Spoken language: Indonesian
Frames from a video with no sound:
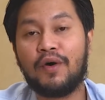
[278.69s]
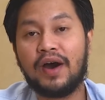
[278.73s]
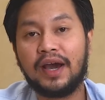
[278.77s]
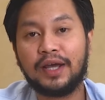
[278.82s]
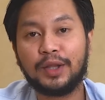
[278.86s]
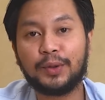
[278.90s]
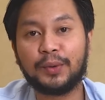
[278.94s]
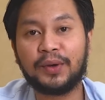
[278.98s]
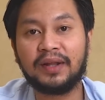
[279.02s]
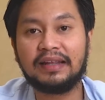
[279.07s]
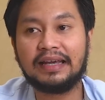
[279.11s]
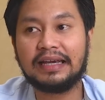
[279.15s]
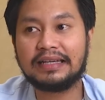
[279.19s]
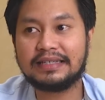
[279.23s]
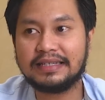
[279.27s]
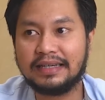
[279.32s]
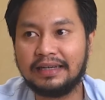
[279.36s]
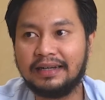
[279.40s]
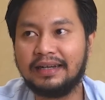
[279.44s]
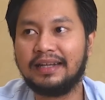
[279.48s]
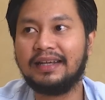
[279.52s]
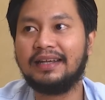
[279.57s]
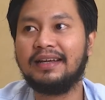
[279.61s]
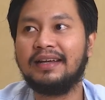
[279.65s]
Y20s
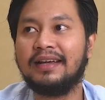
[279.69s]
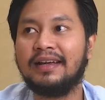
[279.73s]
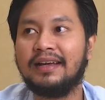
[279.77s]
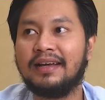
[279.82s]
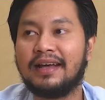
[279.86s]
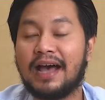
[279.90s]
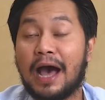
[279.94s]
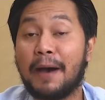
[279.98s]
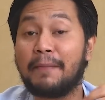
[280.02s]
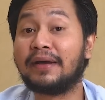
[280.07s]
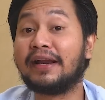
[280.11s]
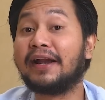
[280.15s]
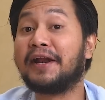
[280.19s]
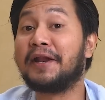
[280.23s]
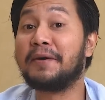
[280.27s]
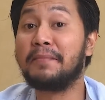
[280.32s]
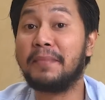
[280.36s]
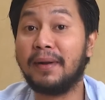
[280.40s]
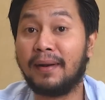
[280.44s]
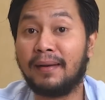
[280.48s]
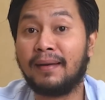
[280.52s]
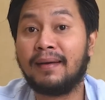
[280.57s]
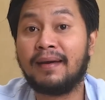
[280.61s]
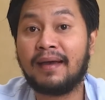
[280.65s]
ini
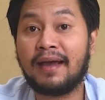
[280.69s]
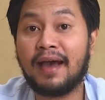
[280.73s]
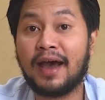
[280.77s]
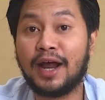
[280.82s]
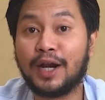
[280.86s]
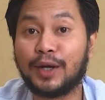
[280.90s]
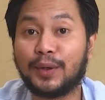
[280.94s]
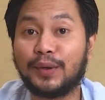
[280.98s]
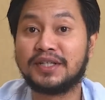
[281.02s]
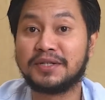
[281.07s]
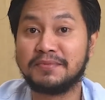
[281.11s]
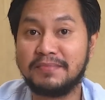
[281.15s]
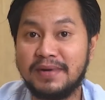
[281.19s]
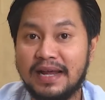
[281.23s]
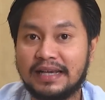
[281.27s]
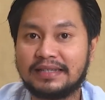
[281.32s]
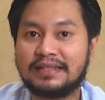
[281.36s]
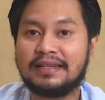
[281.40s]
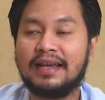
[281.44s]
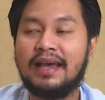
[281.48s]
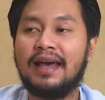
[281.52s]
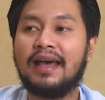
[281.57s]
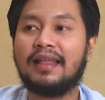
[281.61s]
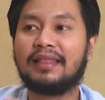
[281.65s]
upgradable ke Android
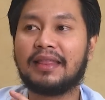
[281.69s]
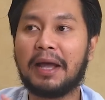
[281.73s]
11.